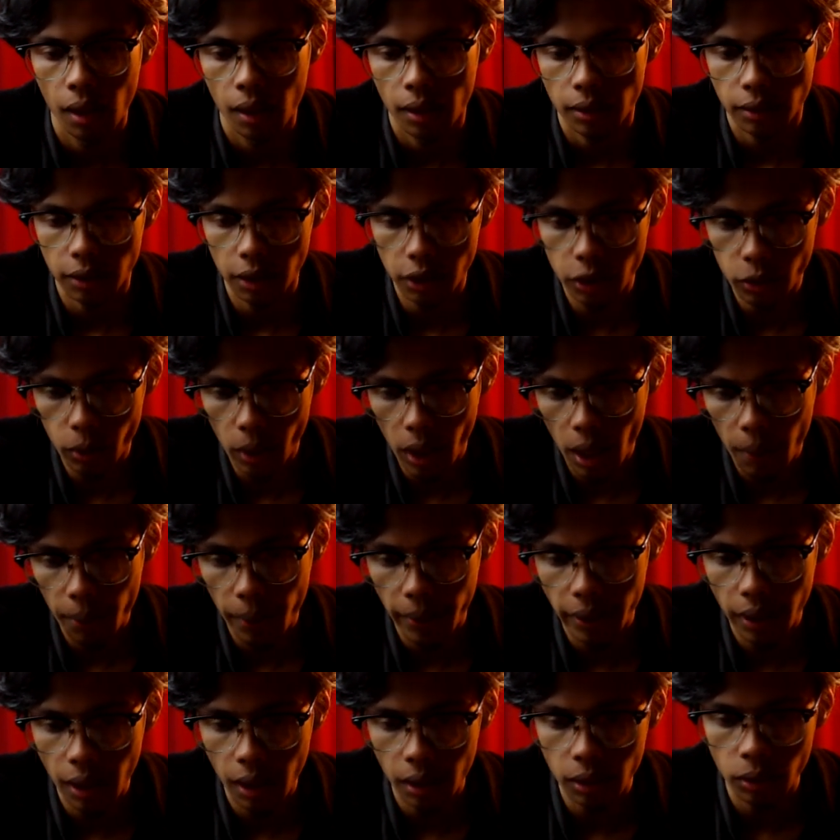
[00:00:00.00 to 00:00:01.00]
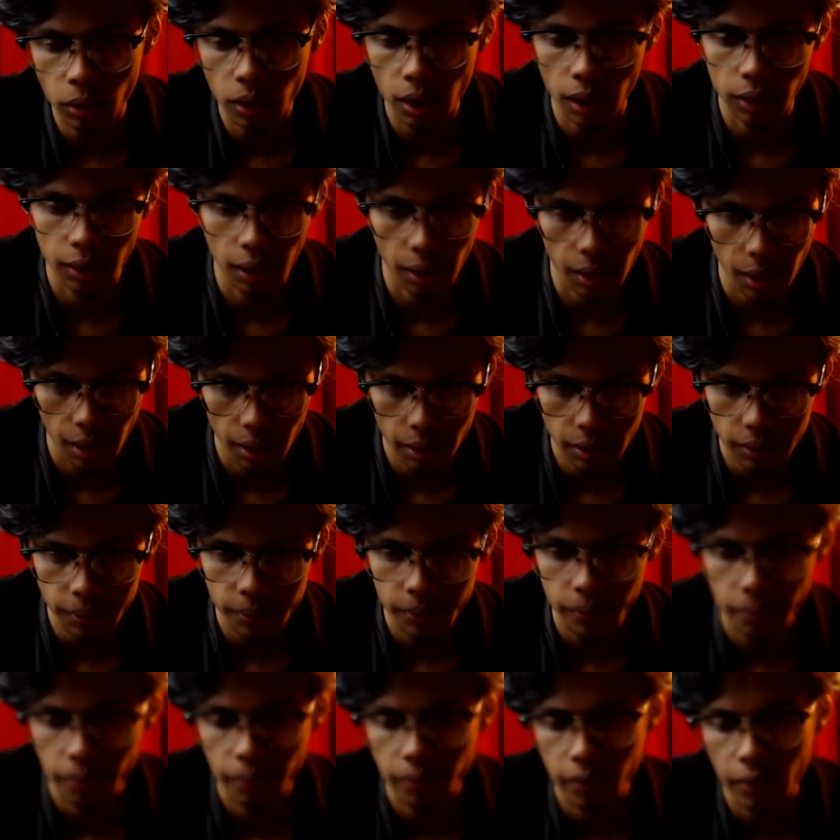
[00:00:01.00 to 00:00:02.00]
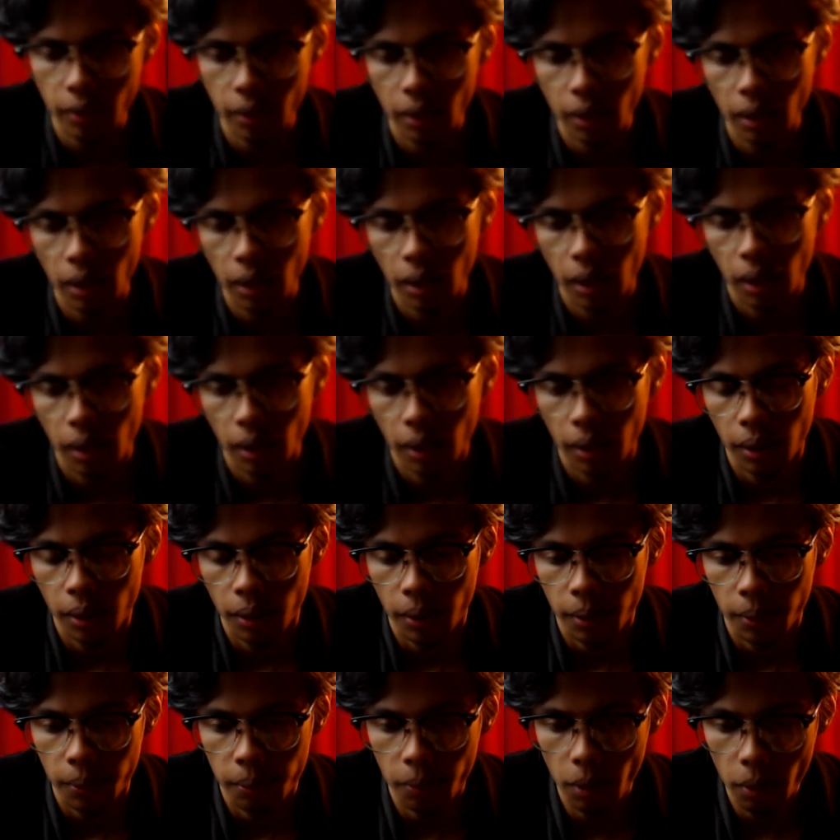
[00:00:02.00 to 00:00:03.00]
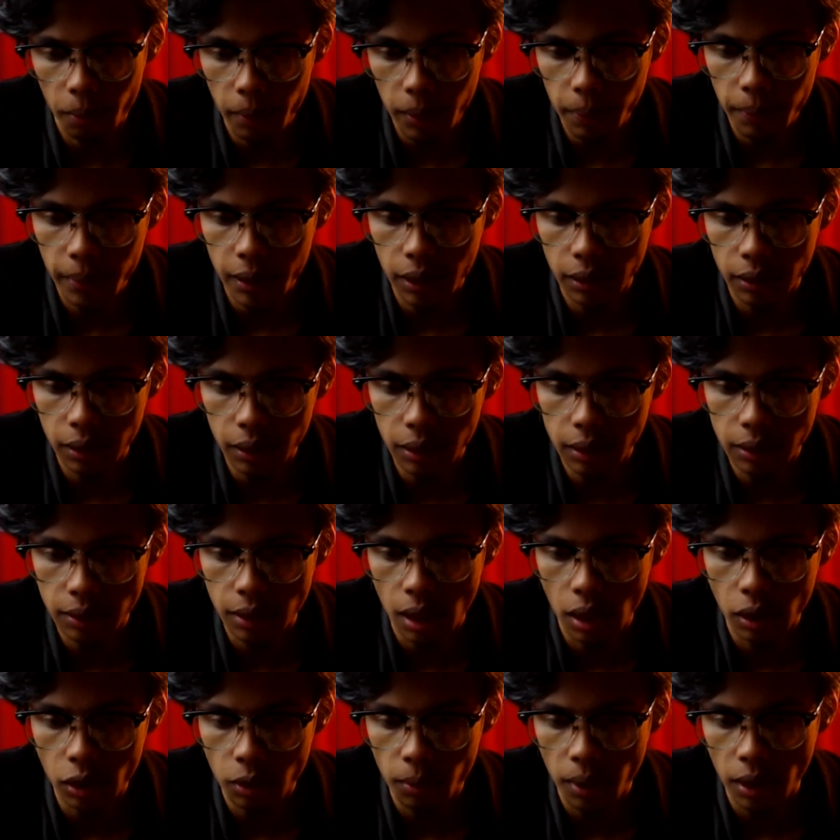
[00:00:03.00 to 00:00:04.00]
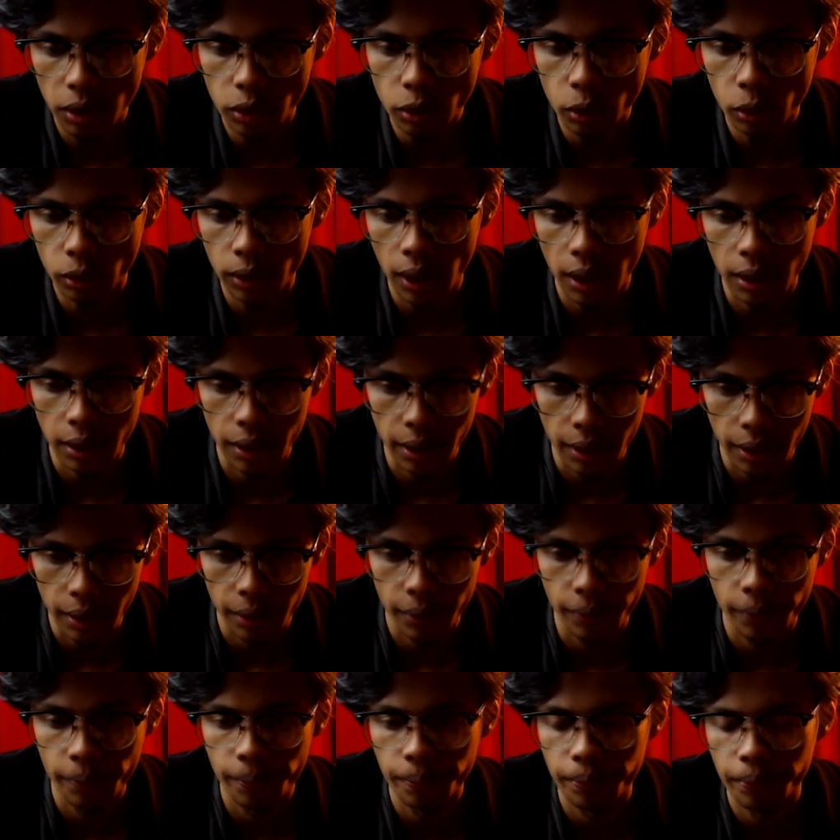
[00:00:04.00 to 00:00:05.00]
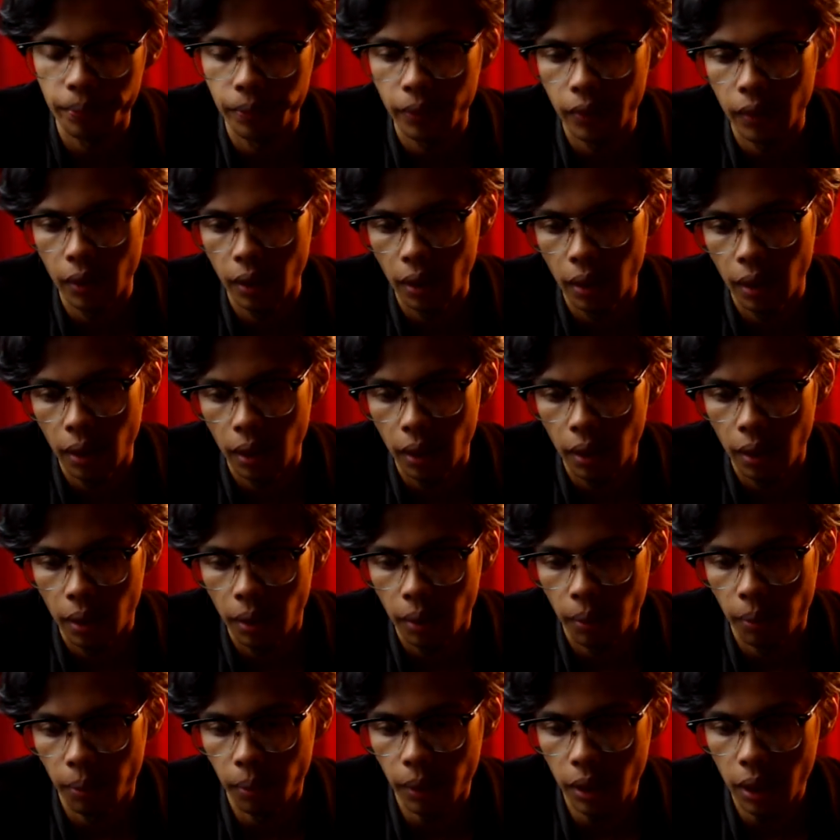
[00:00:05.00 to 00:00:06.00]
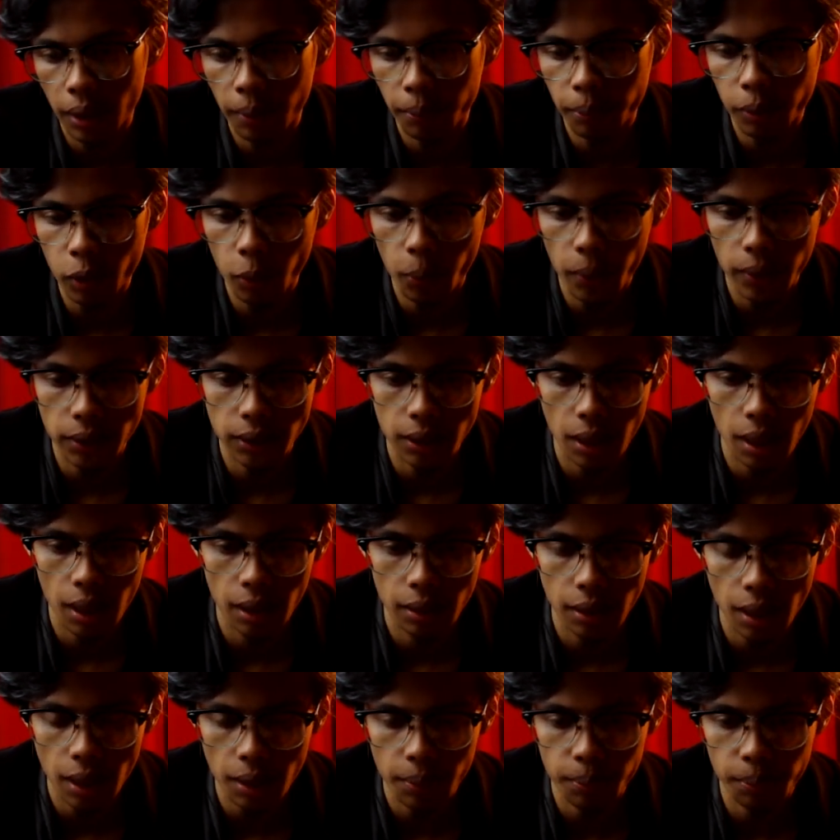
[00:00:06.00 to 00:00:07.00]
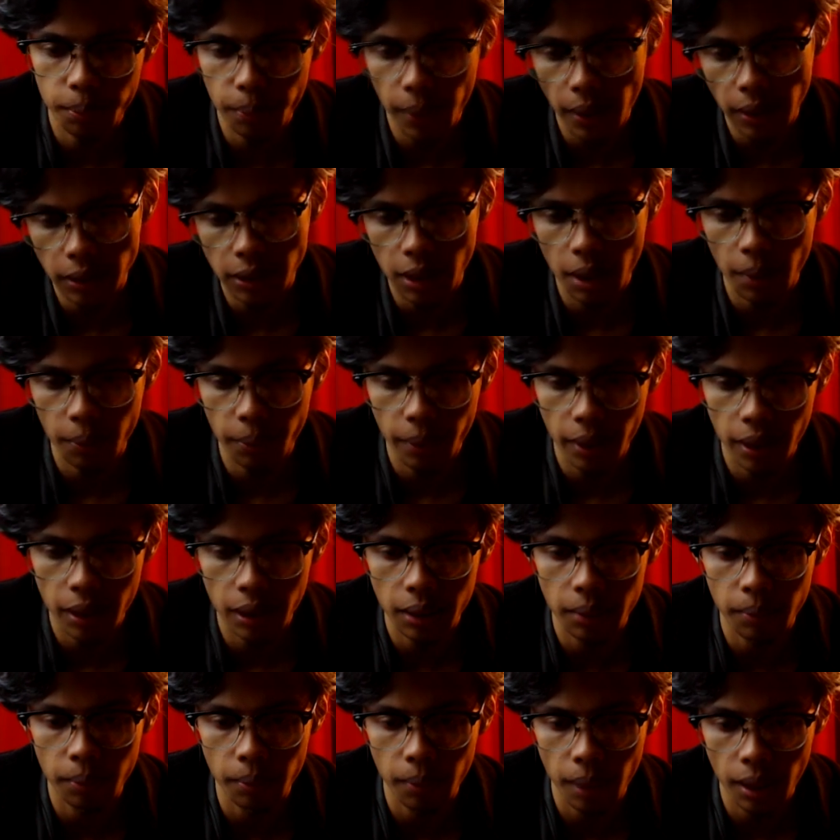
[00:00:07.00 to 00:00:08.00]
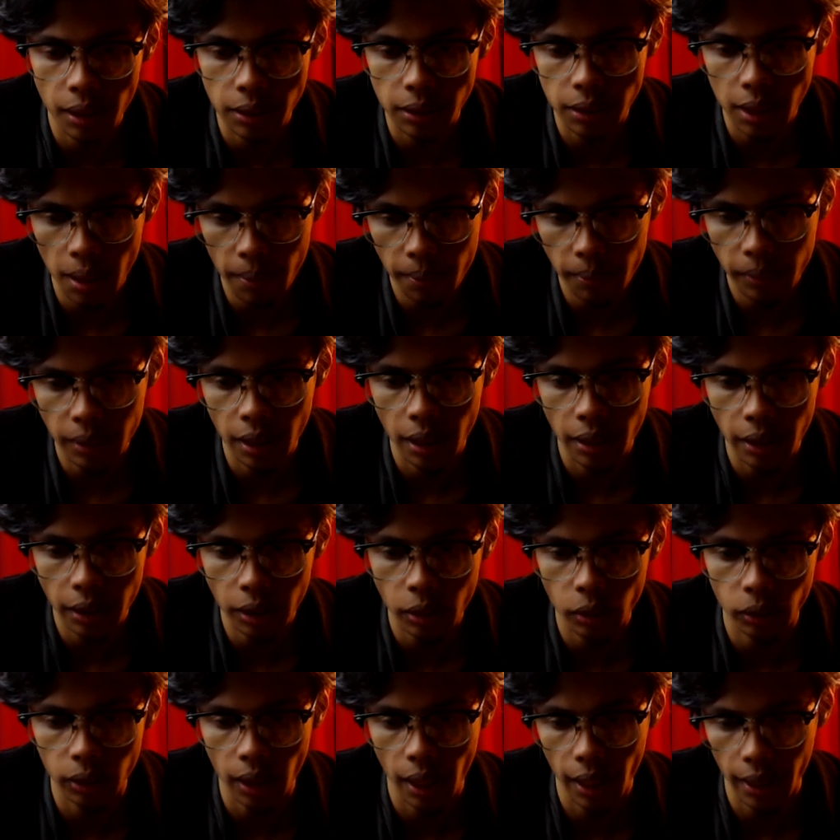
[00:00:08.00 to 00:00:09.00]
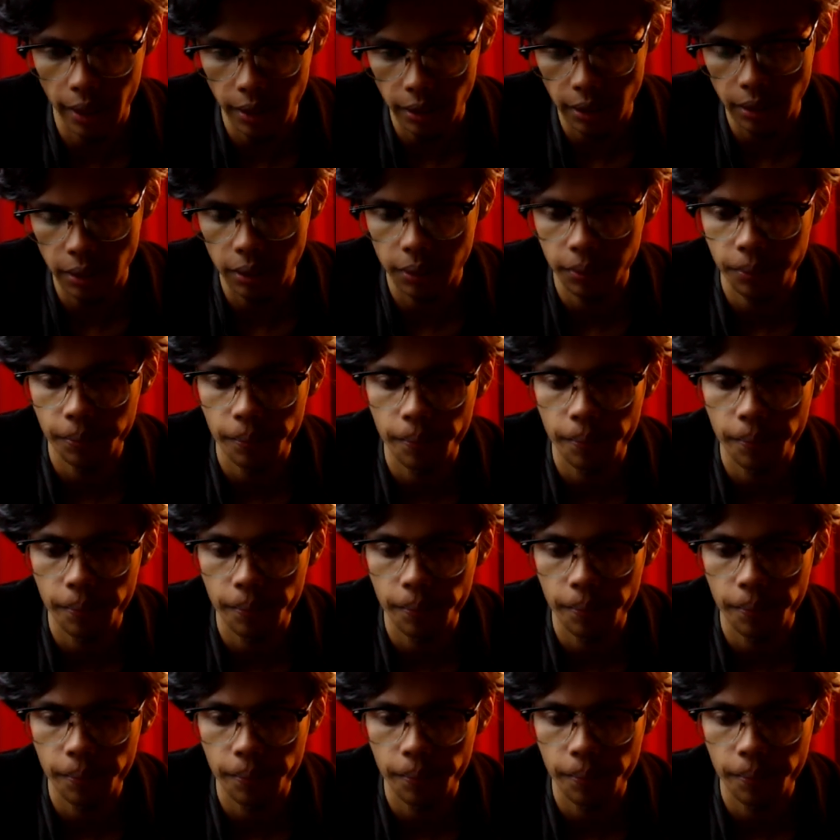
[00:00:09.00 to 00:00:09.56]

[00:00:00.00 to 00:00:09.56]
Sesuai apa yang Nur katakan, mobil berhenti di jalur masuk hutan D. Menempuh perjalanan 4-5 jam dari kota S.